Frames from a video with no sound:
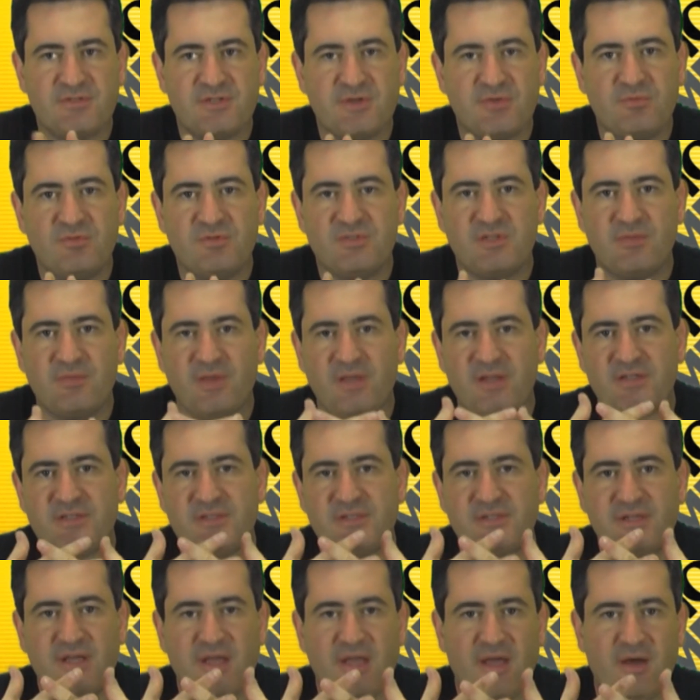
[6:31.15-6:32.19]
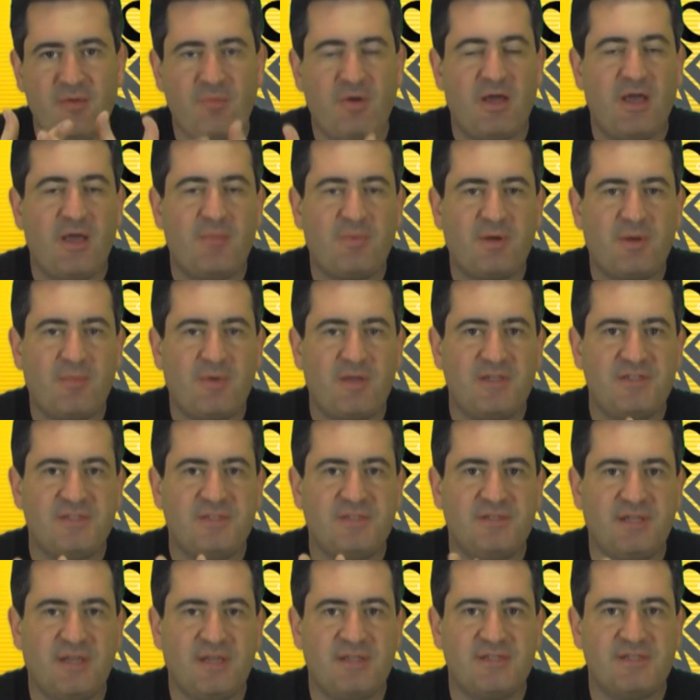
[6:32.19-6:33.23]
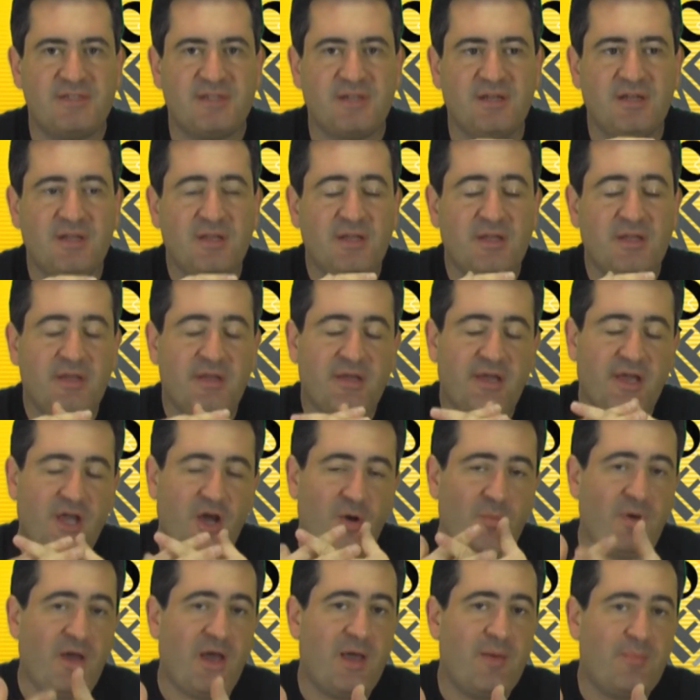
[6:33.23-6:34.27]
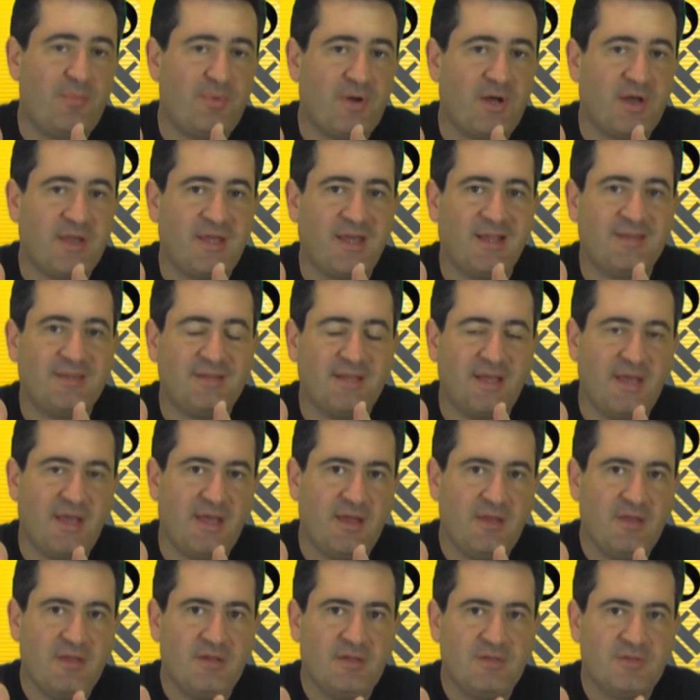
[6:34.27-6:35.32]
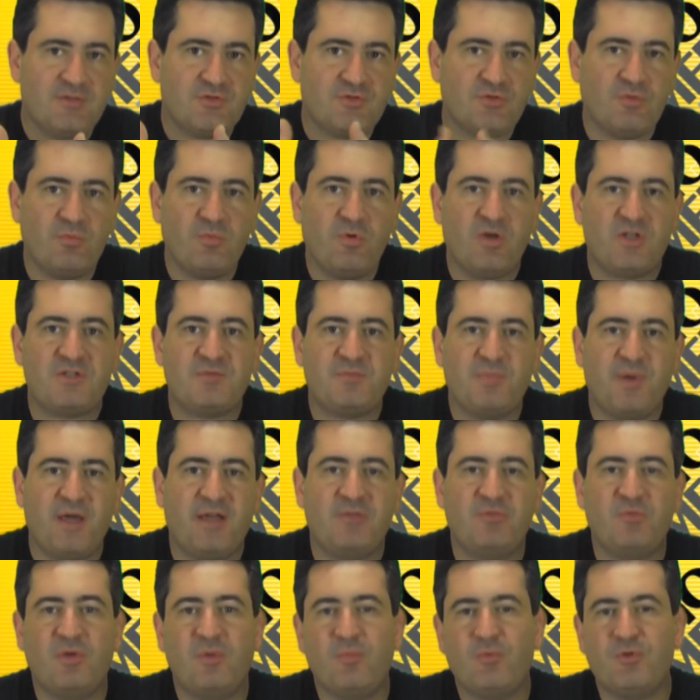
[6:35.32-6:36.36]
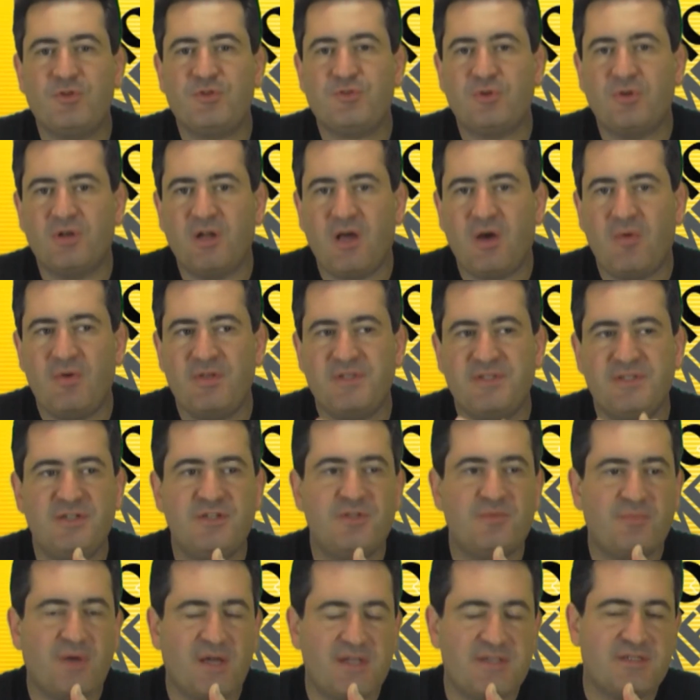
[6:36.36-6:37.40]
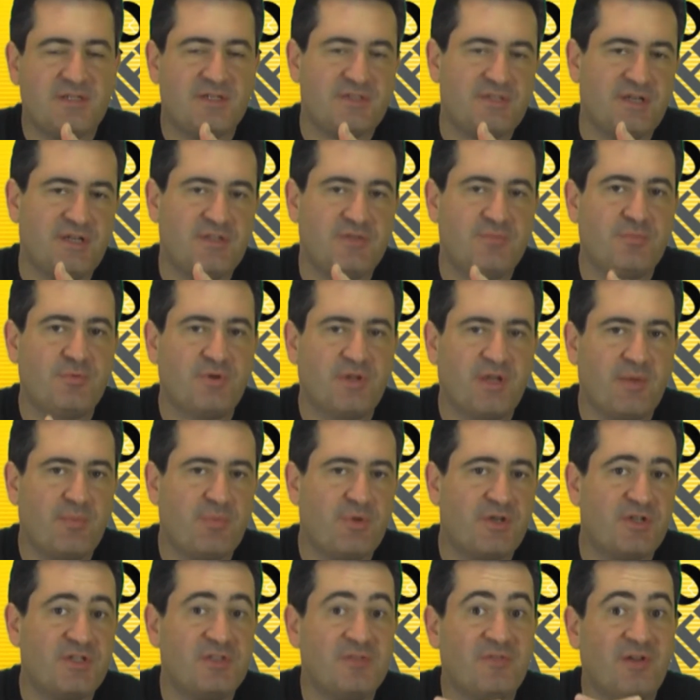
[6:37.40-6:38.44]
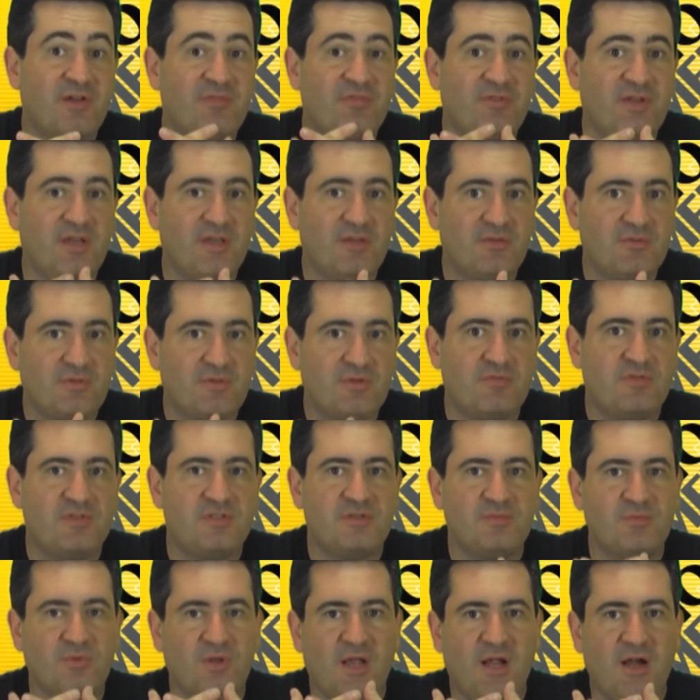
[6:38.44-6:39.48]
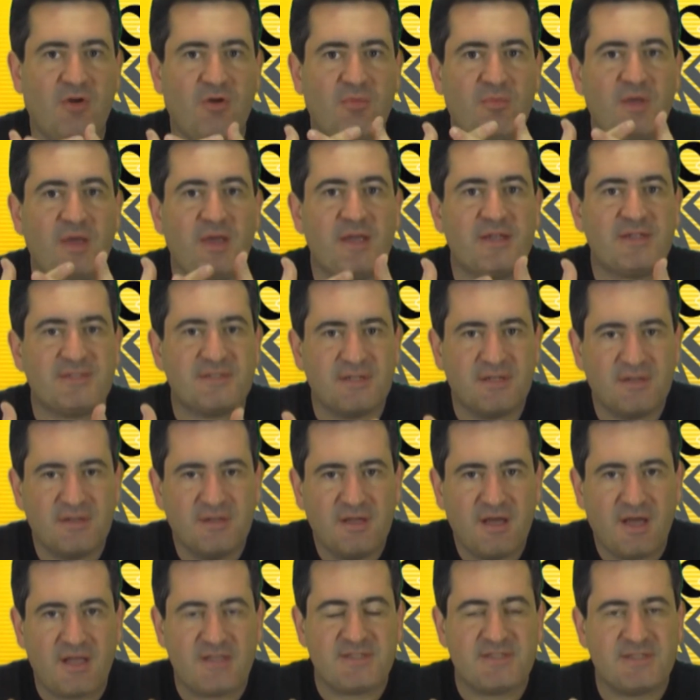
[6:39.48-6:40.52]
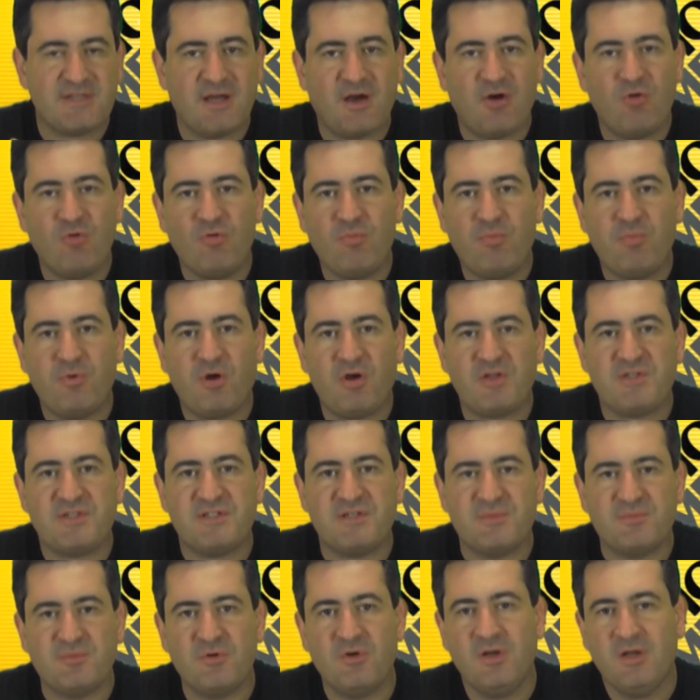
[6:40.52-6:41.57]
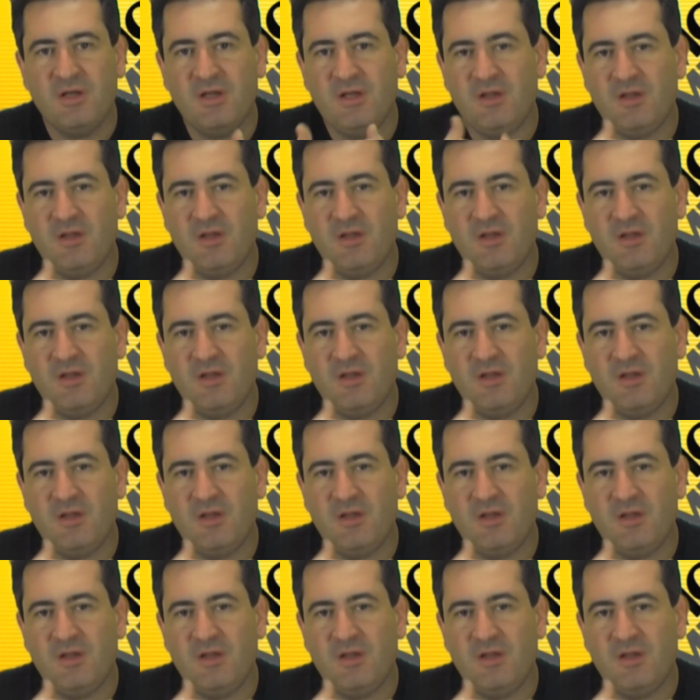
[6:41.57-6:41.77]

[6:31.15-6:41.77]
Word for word: O segundo semestre é uma época mais intensa, é uma época que até sob o aspecto emocional exige mais da gente. Por quê? Porque a gente vai vendo que o vestibular começa a ser algo próximo.